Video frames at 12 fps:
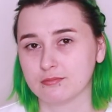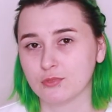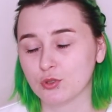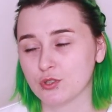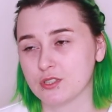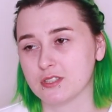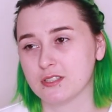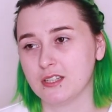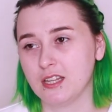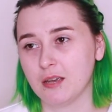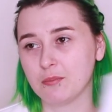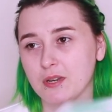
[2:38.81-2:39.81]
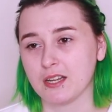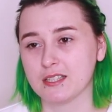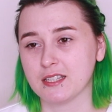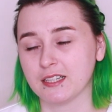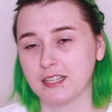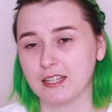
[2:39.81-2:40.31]
Ну, то есть не опираясь
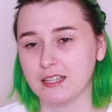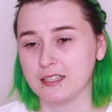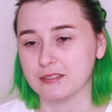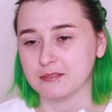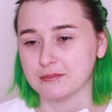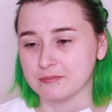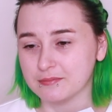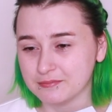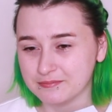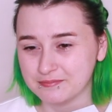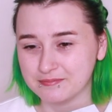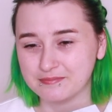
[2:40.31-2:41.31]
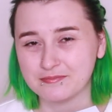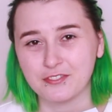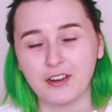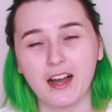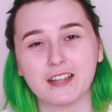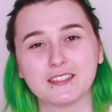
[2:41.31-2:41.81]
ни на какие
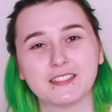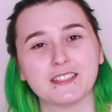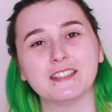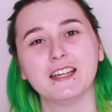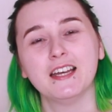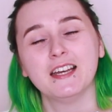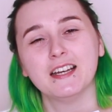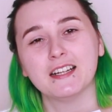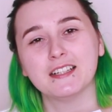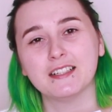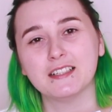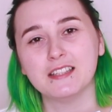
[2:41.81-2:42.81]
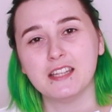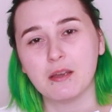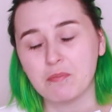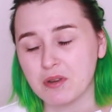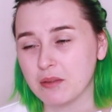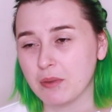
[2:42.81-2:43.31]
факты, э, не
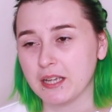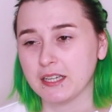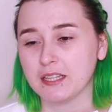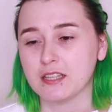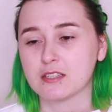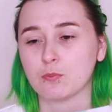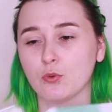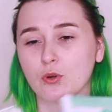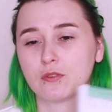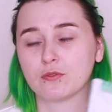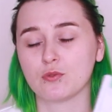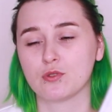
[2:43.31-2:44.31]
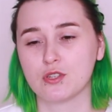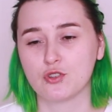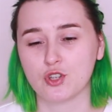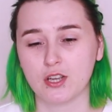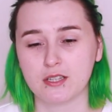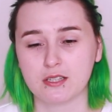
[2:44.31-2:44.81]
принимая никаких споров. То есть
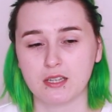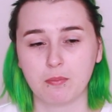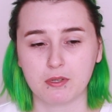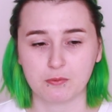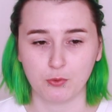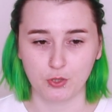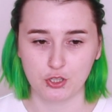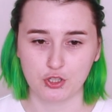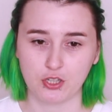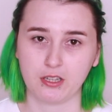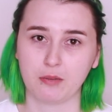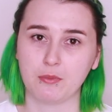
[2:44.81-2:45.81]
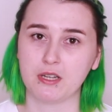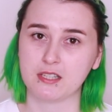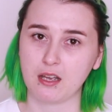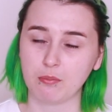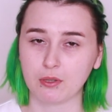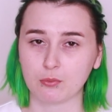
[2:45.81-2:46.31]
сейчас и поспорить с человеком
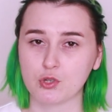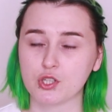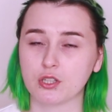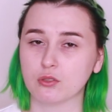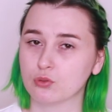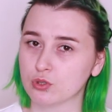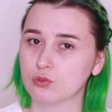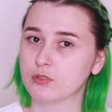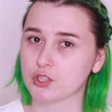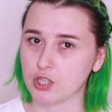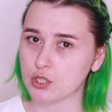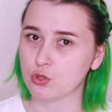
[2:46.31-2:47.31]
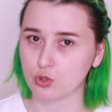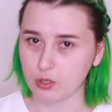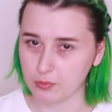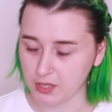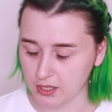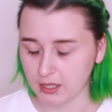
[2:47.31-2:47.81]
нельзя, потому что нужно уважать
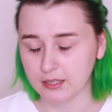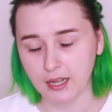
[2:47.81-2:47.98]
чужое мнение.